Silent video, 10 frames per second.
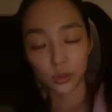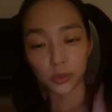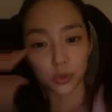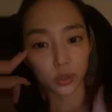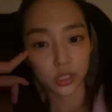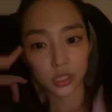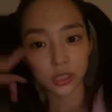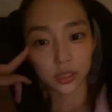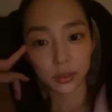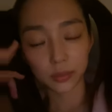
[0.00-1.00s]
여러분
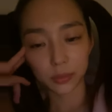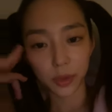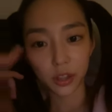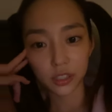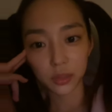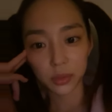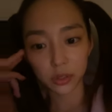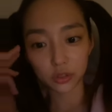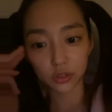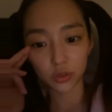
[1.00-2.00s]
요즘
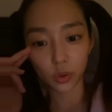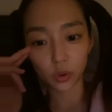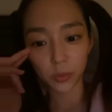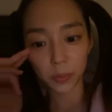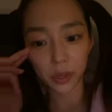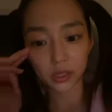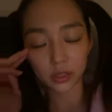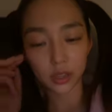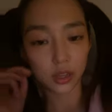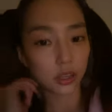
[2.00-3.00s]
편의점에서 군고구마
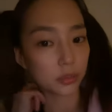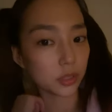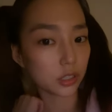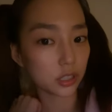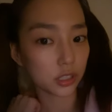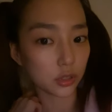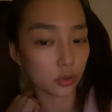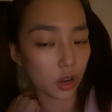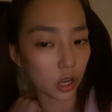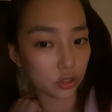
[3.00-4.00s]
파는데 냄새 진짜
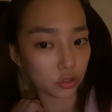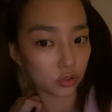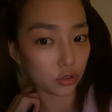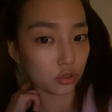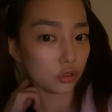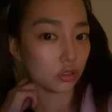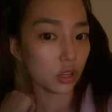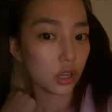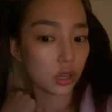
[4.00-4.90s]
좋아가지고